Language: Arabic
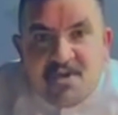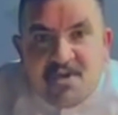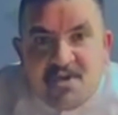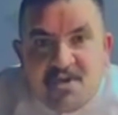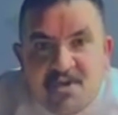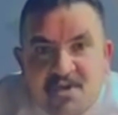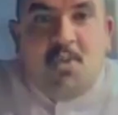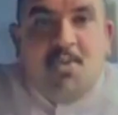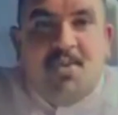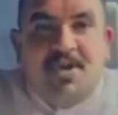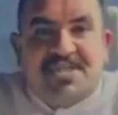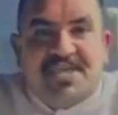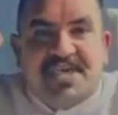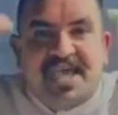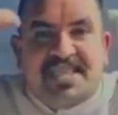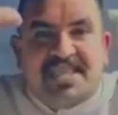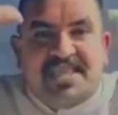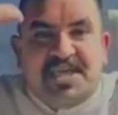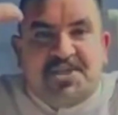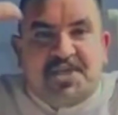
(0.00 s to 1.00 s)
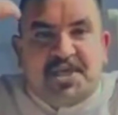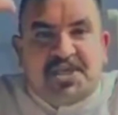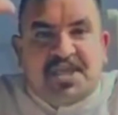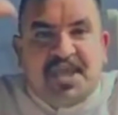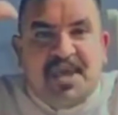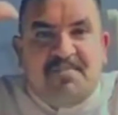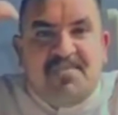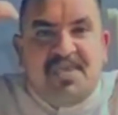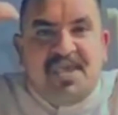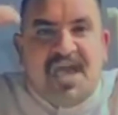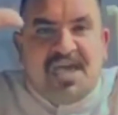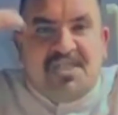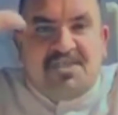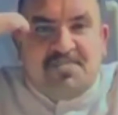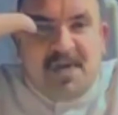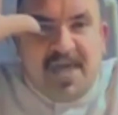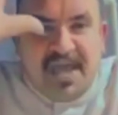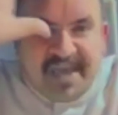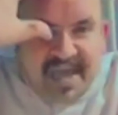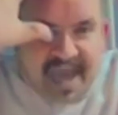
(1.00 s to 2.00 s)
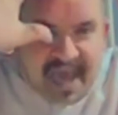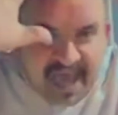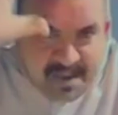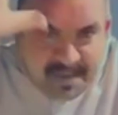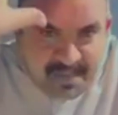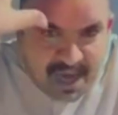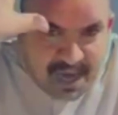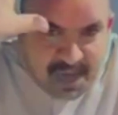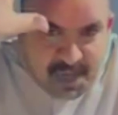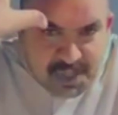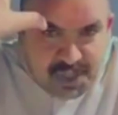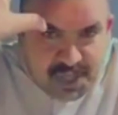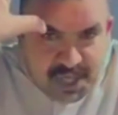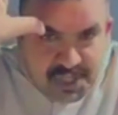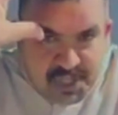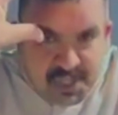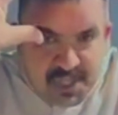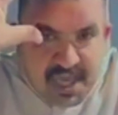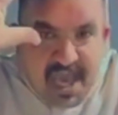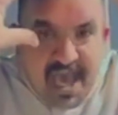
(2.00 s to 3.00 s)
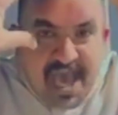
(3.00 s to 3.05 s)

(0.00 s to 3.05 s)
ومطيتنا ست كميات بايقه اربع حصص